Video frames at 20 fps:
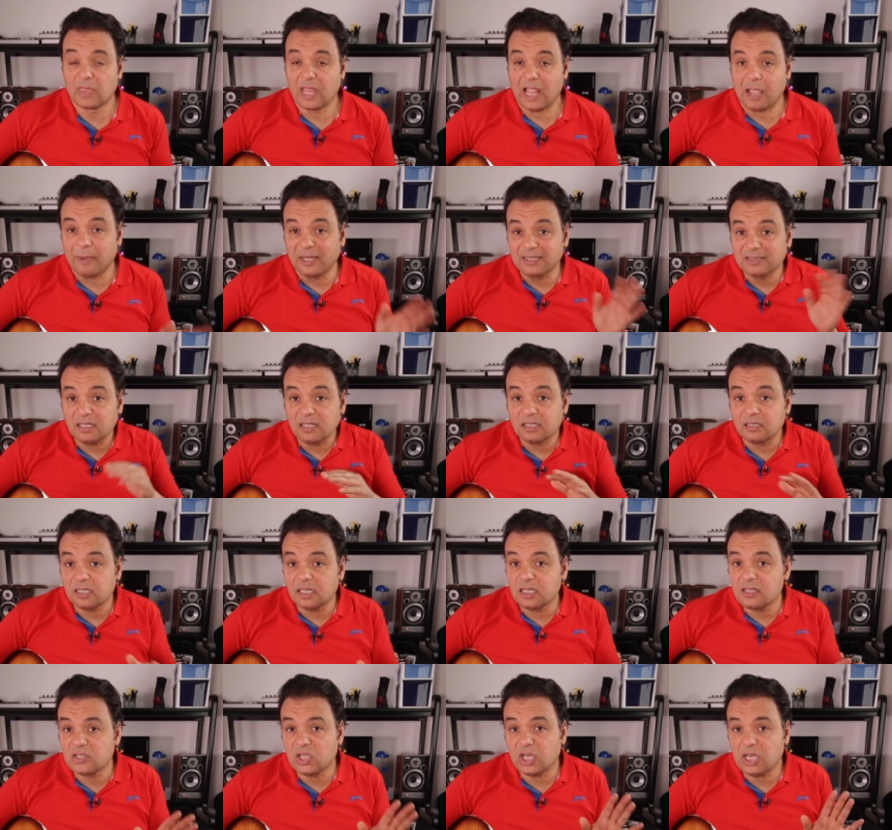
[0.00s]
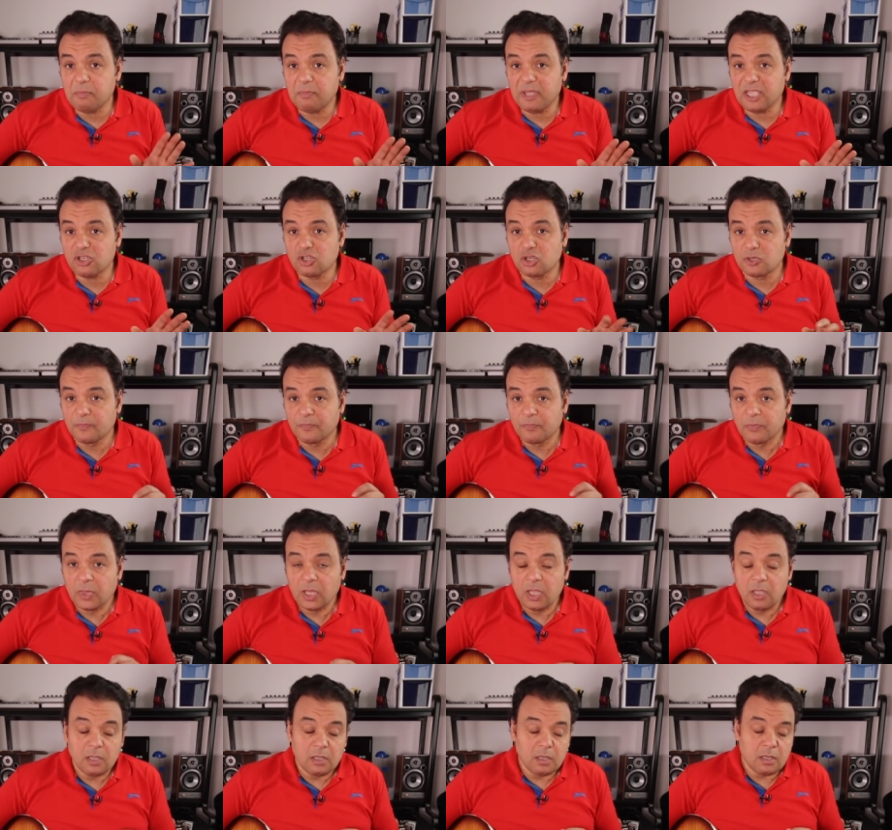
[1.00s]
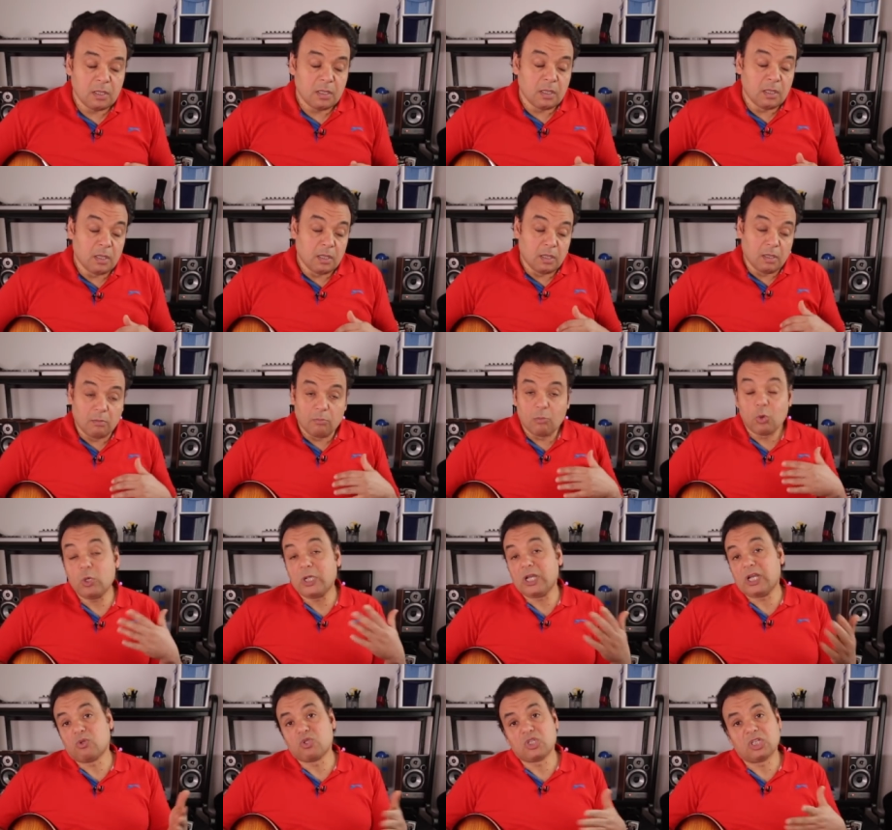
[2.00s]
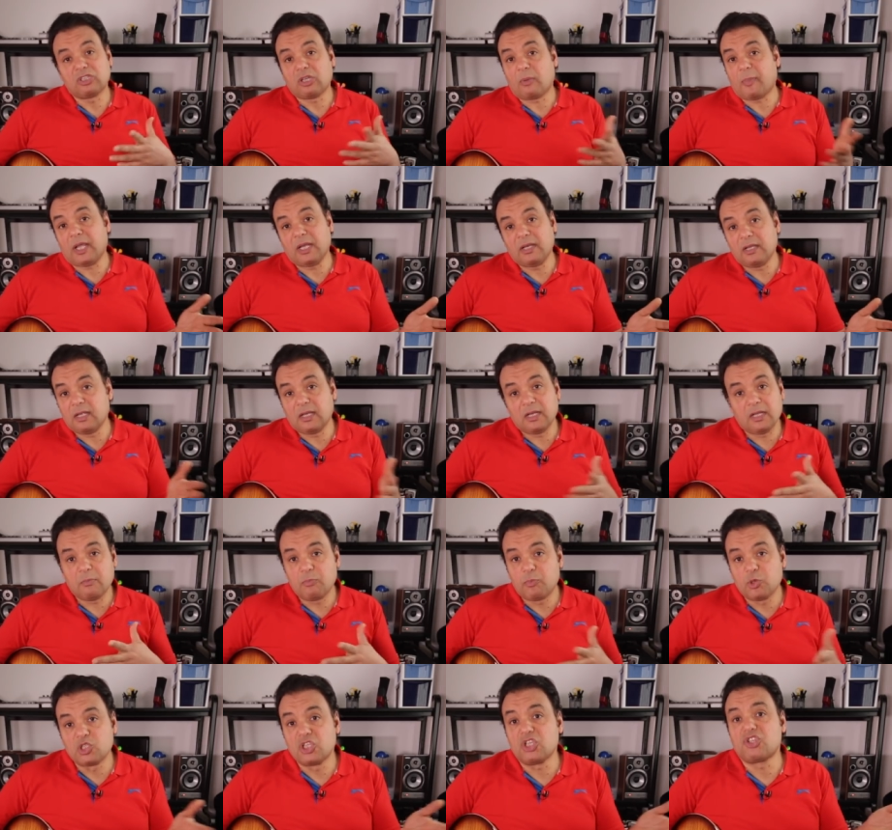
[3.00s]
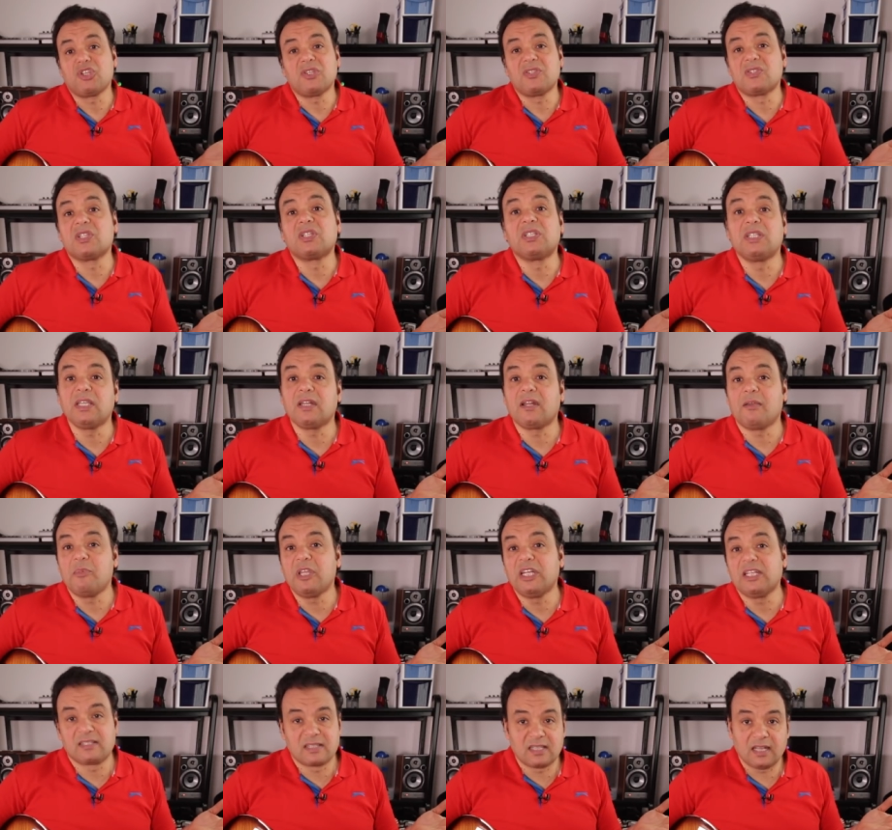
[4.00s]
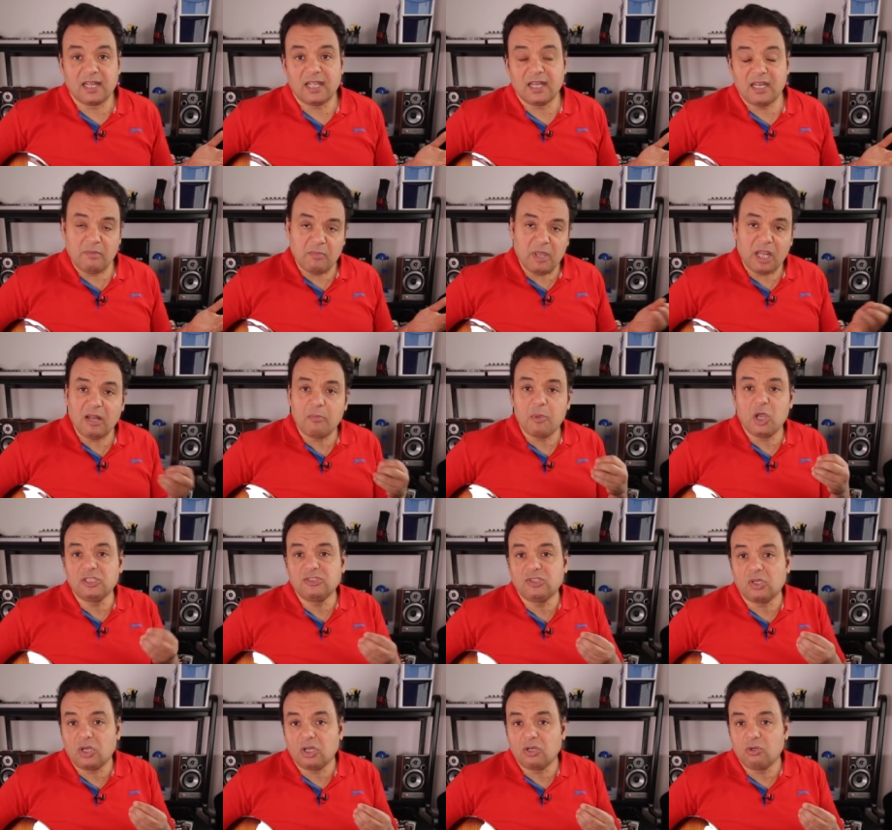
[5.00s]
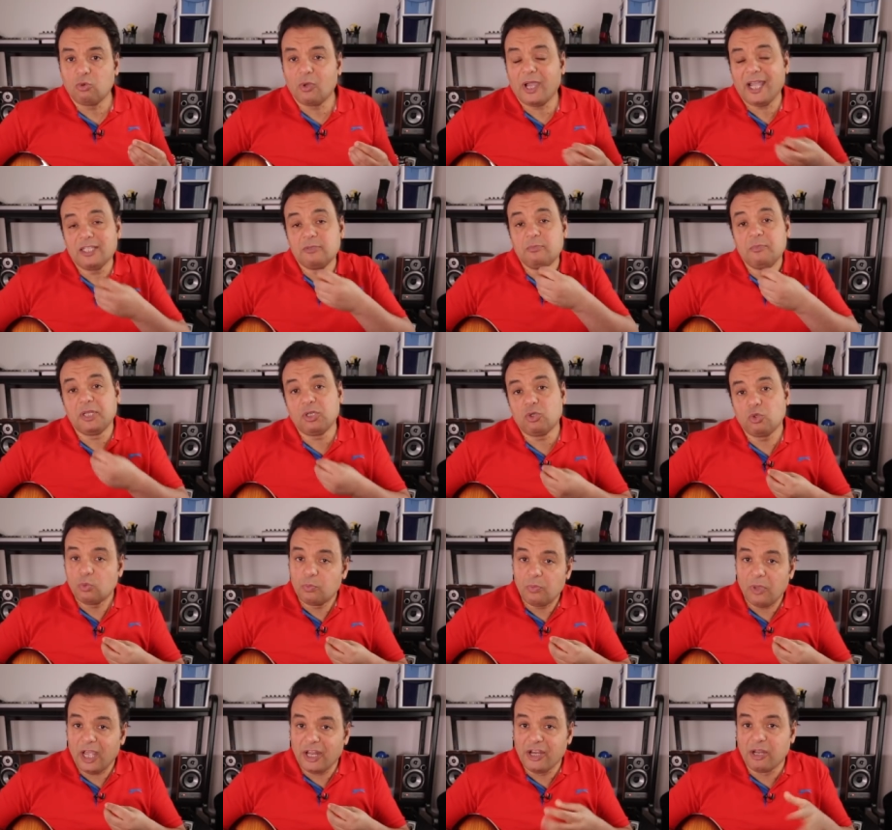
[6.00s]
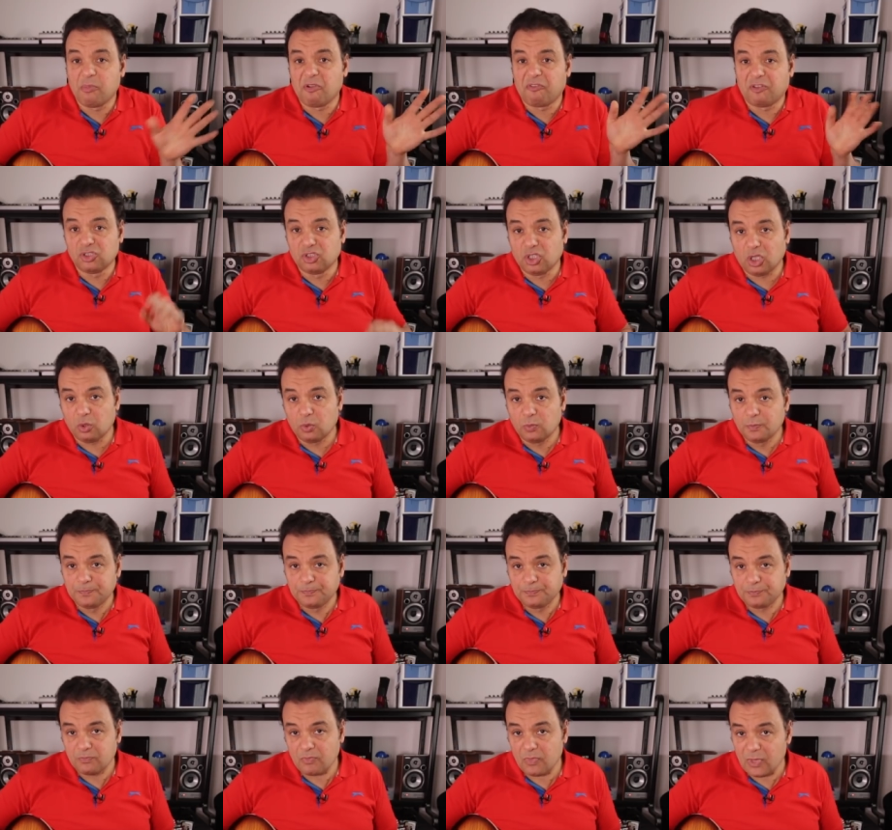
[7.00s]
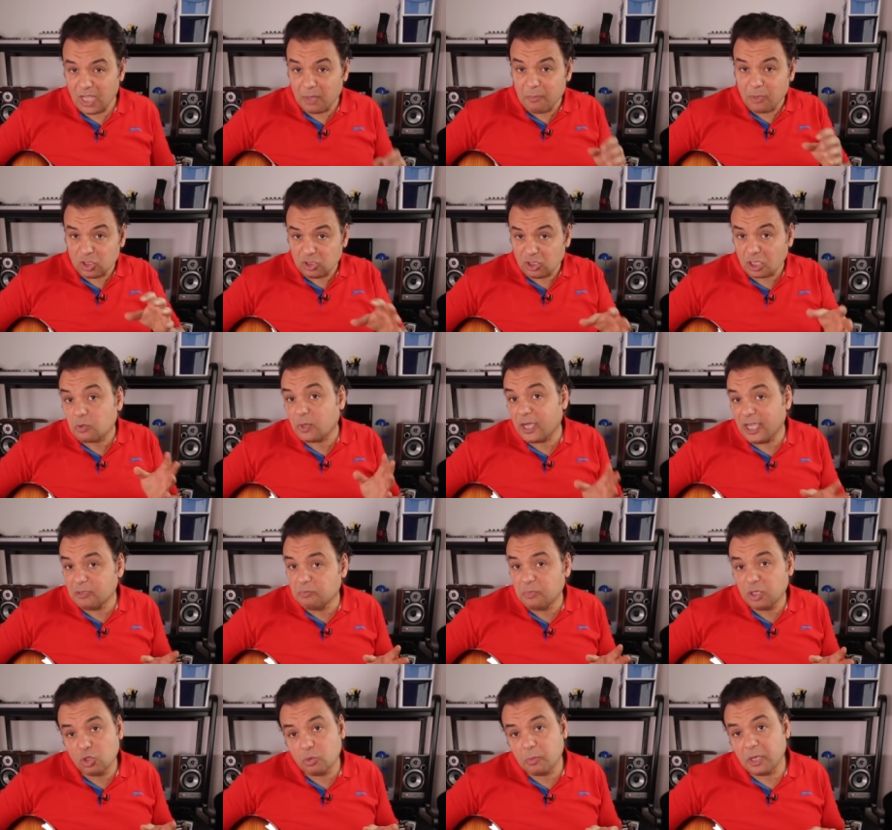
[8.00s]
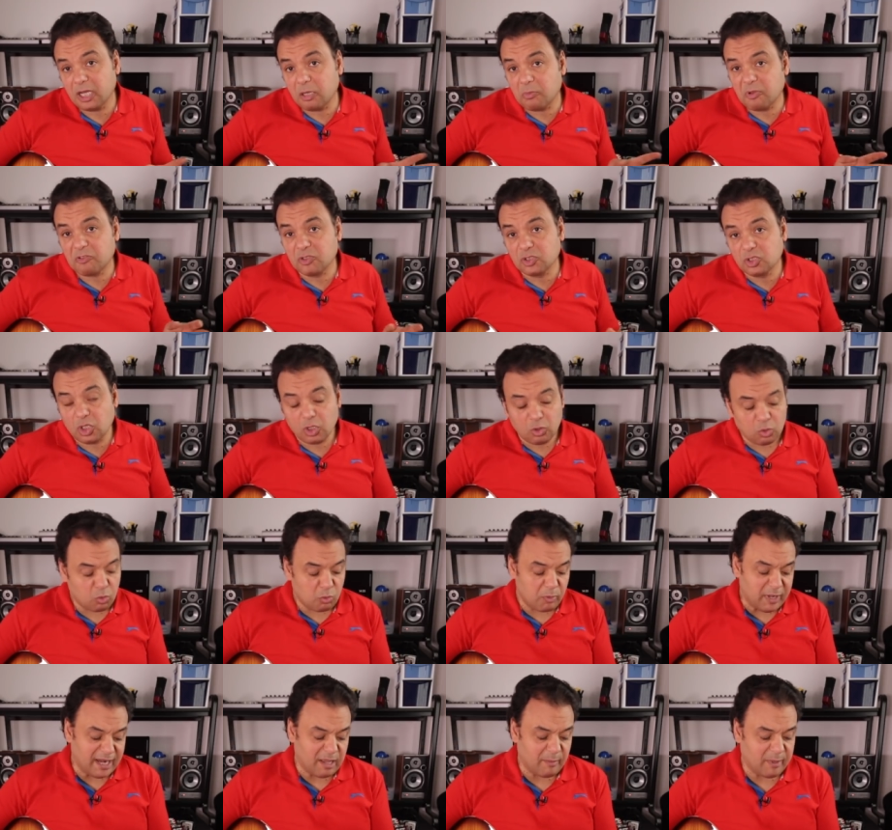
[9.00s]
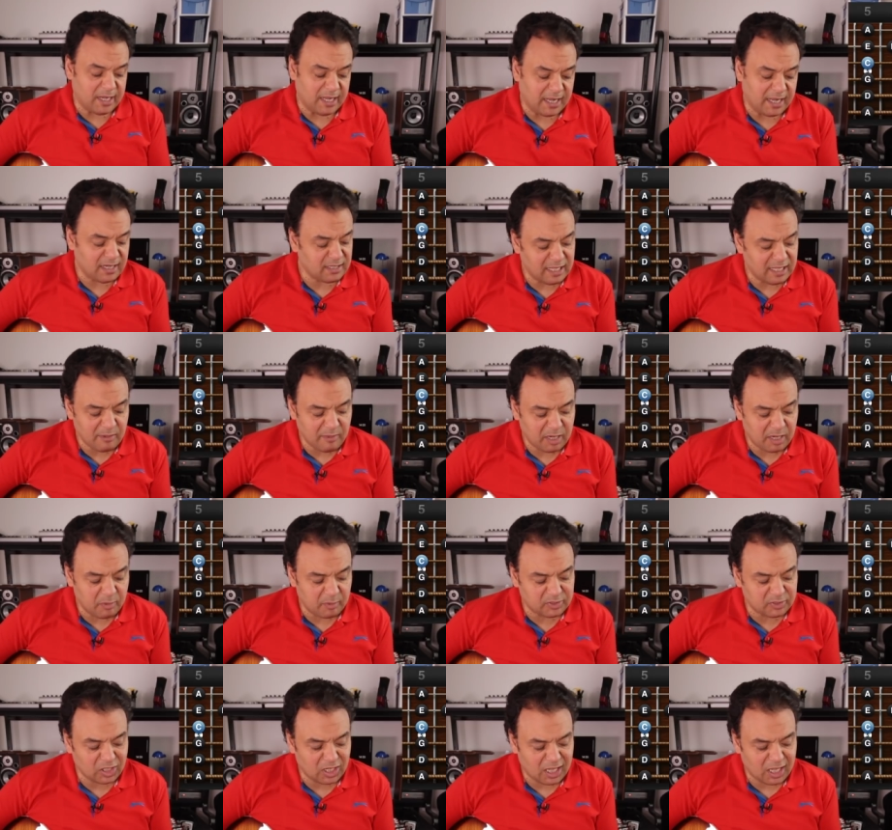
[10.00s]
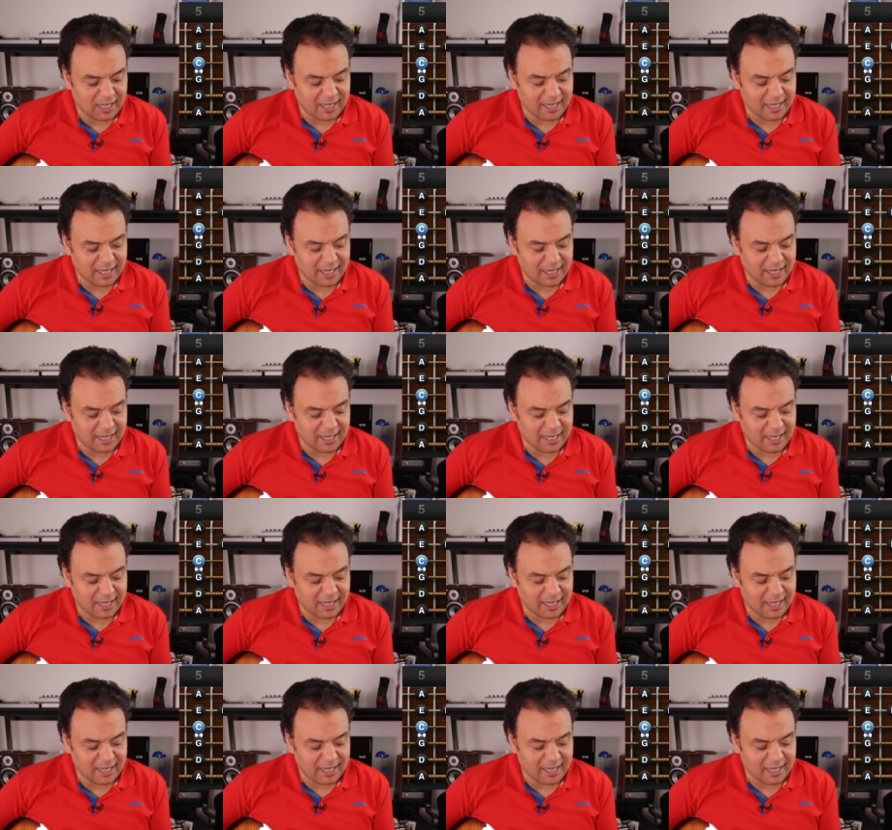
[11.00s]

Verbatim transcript: عملت الاثنين سلم ميجر ممكن اوصل طبعا لبوزيشنز كتيره من السلالم انا بختار واحد منهم انا بفضله بختار واحد منهم انا بفضله وبلعب عليه انا دايما لما بطلع